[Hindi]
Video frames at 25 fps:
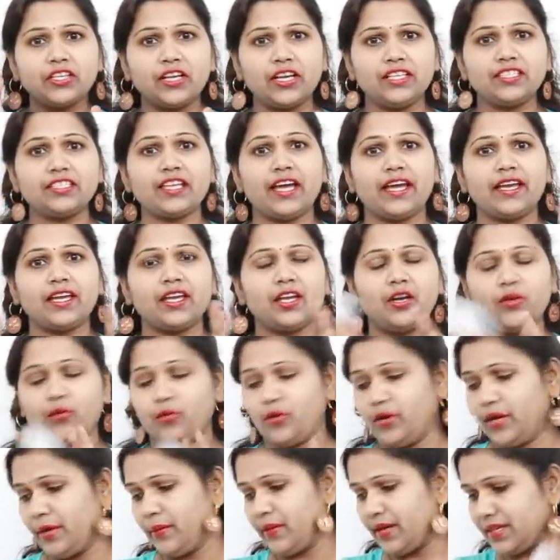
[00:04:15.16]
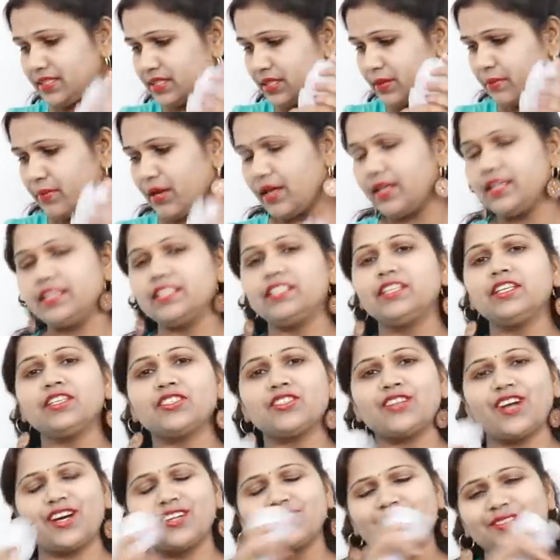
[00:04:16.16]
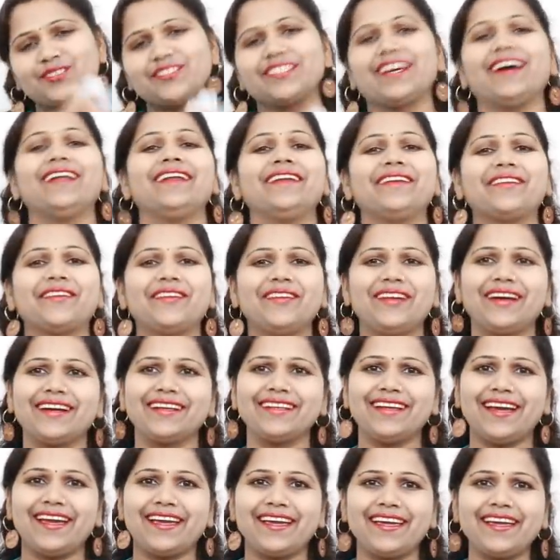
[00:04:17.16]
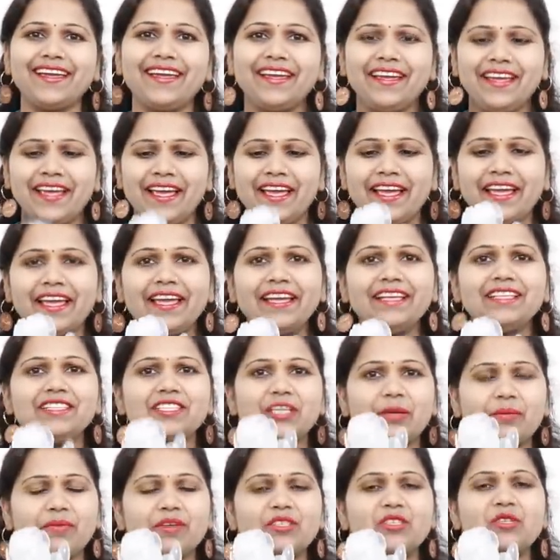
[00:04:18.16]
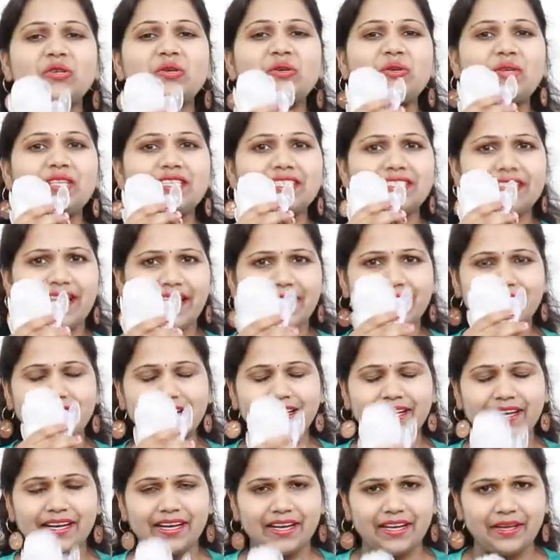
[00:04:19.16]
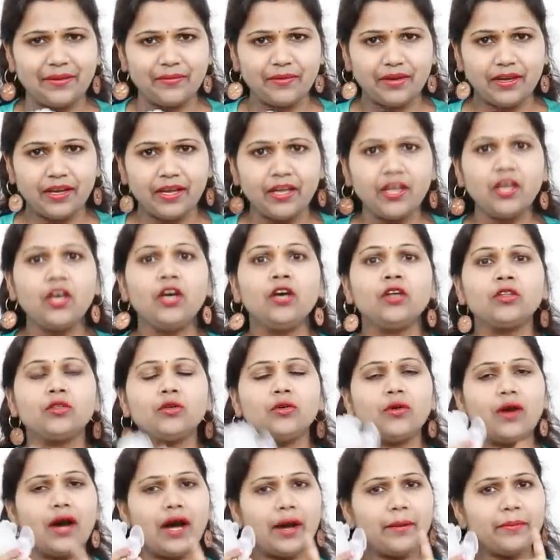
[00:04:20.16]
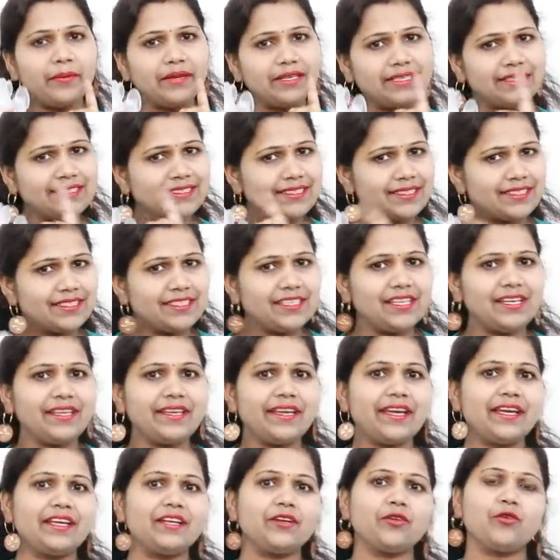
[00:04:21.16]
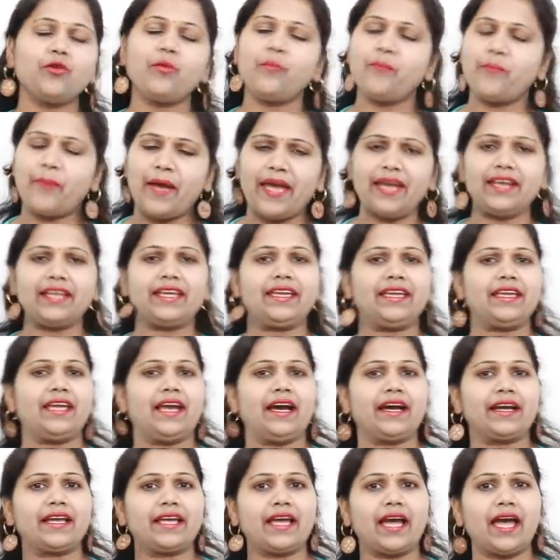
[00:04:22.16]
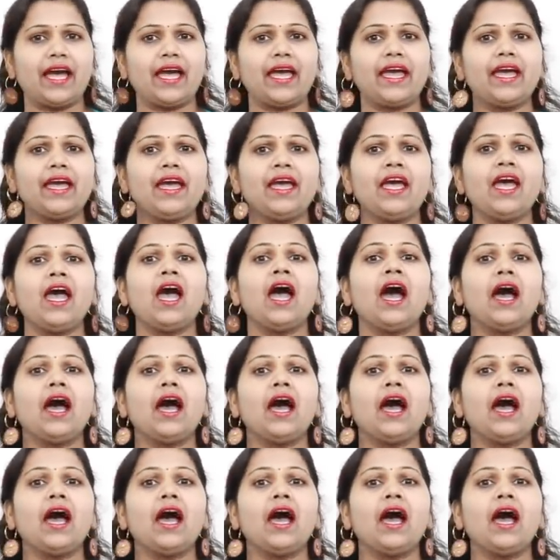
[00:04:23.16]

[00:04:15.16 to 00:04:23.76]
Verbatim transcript: रिसाइकिल होने में ऐसे मान लीजिए 400 साल इनको लग जाएंगे इन चम्मचों को रिसाइकिल करने में तो अब इसीलिए इनको बैन किया गया है